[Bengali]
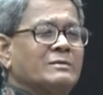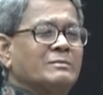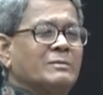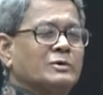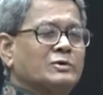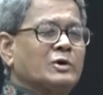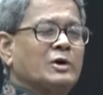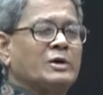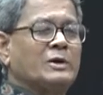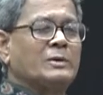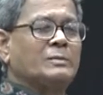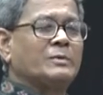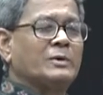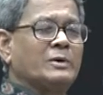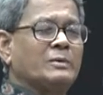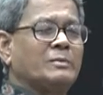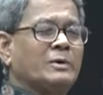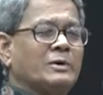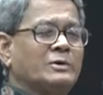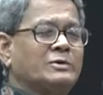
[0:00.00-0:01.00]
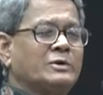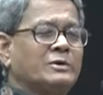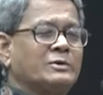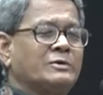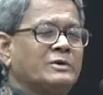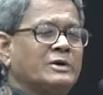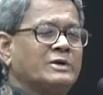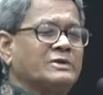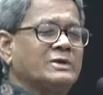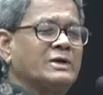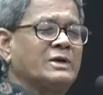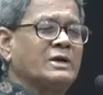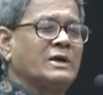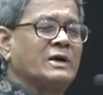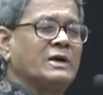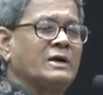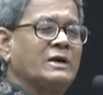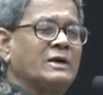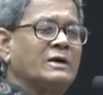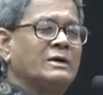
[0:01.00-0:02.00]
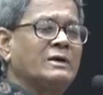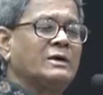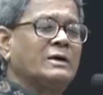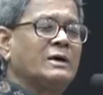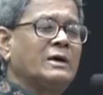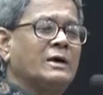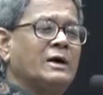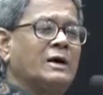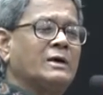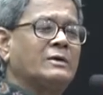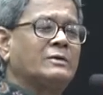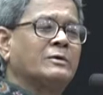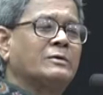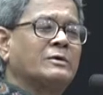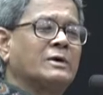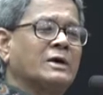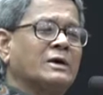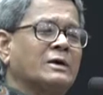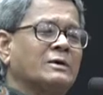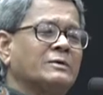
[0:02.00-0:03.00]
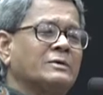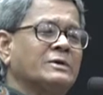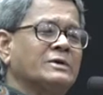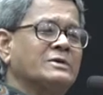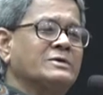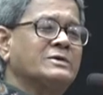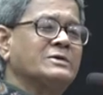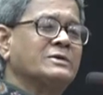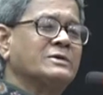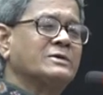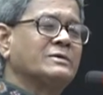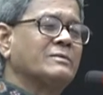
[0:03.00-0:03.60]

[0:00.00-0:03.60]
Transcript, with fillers: বছরের পর বছর ধরে জেলখানে আটক রাখা হয়েছে